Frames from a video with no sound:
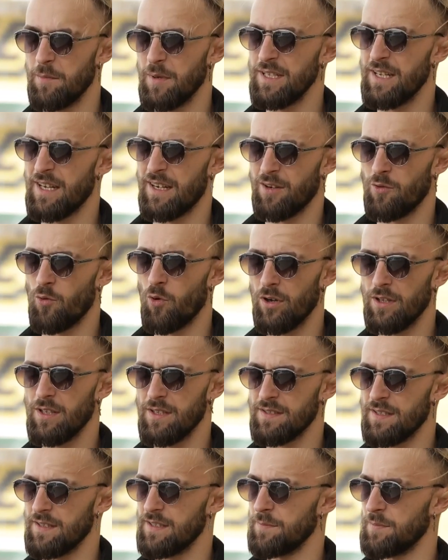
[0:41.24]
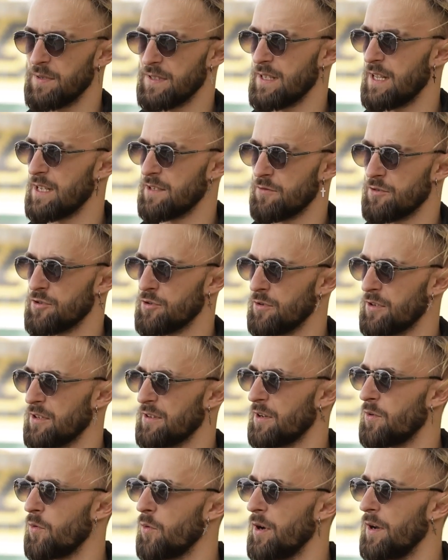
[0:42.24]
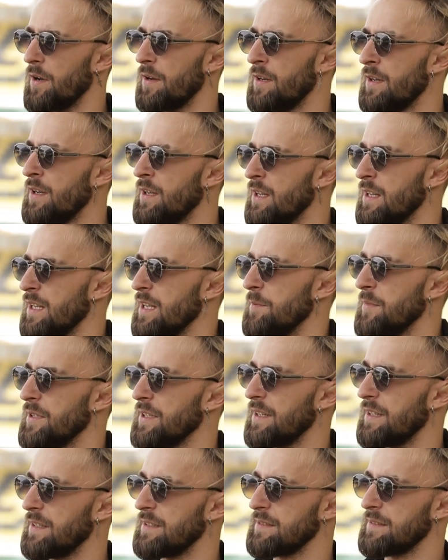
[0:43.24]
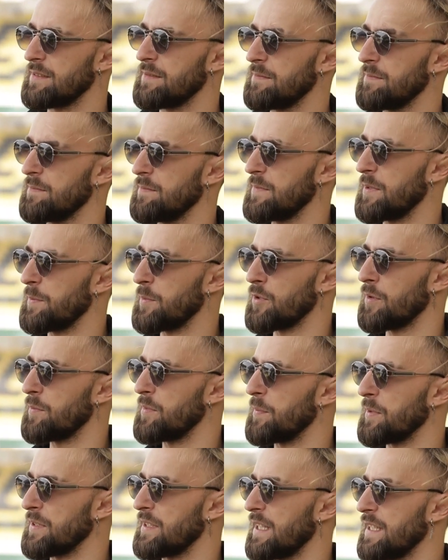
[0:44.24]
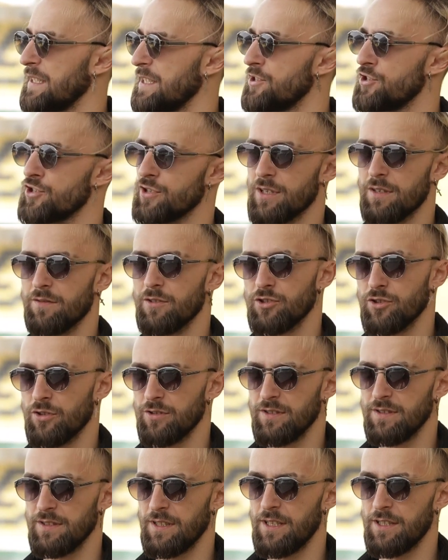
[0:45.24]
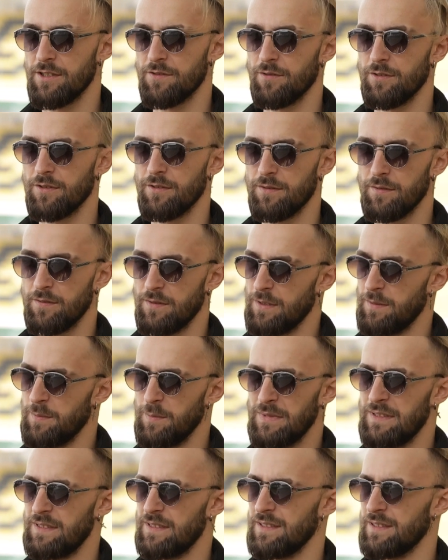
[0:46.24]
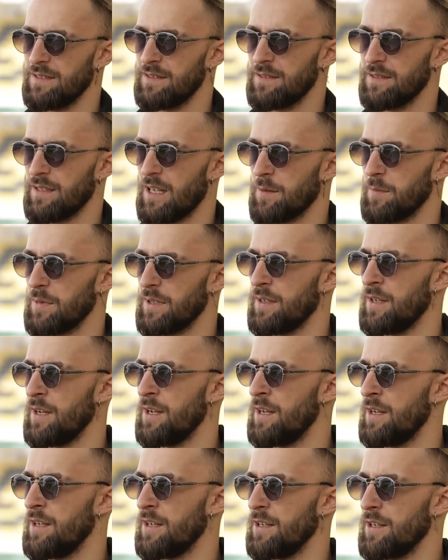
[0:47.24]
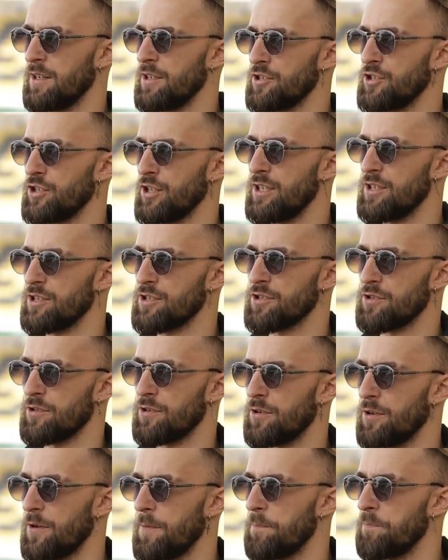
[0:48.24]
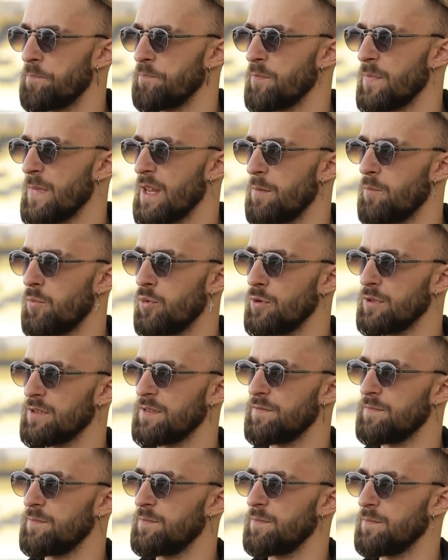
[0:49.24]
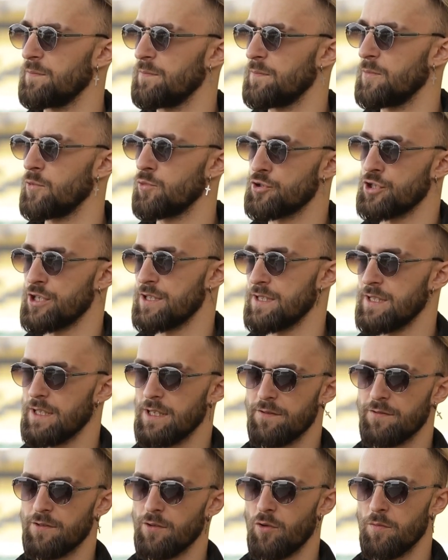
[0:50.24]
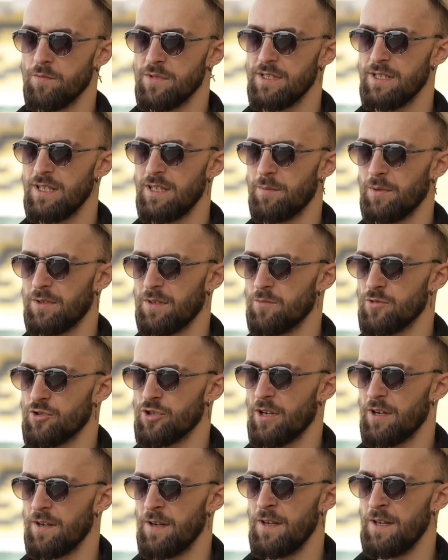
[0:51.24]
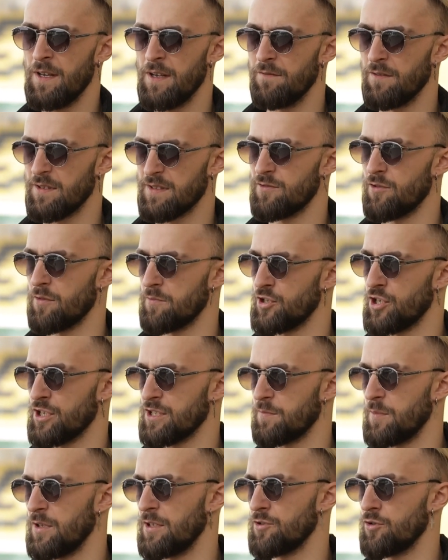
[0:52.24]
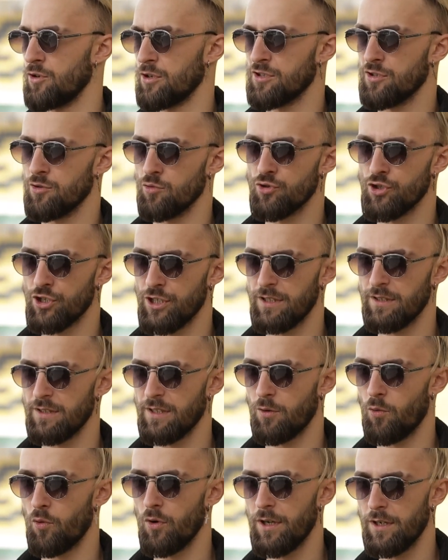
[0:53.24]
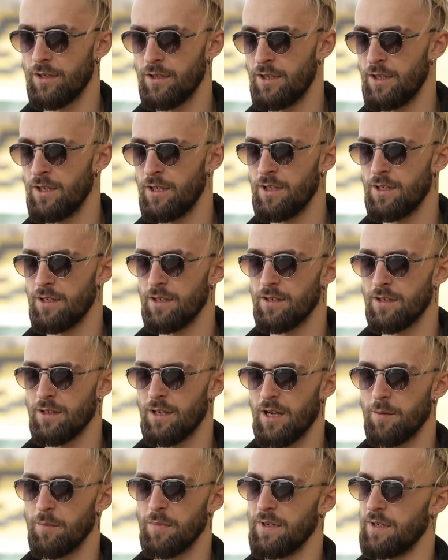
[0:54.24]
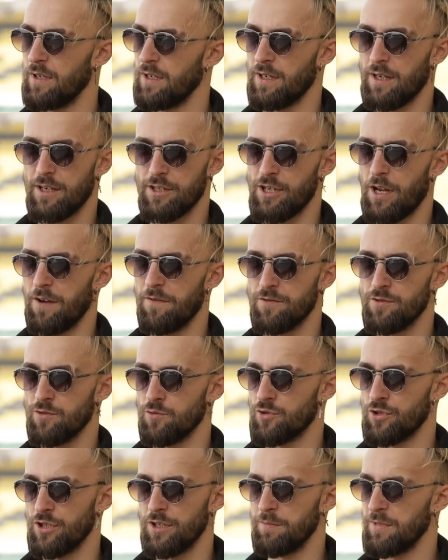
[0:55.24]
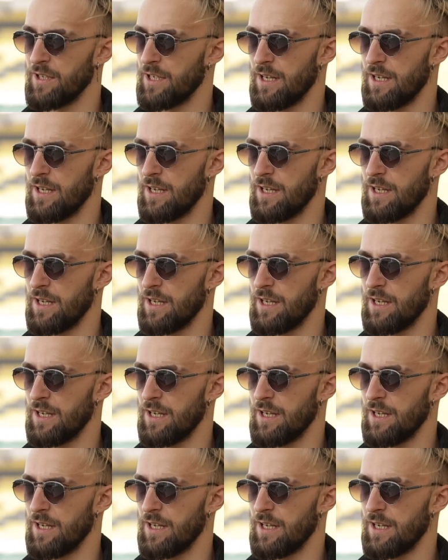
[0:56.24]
манера голоса, типа, знаешь, вот что-то такое. Именно наподобие патриотического что-то, знаешь. Вот. И мы как бы решили, что будет лучше сделать в таком стиле, потому что в основном сейчас молодежь слушает такое. Как бы Коржав слушает, мне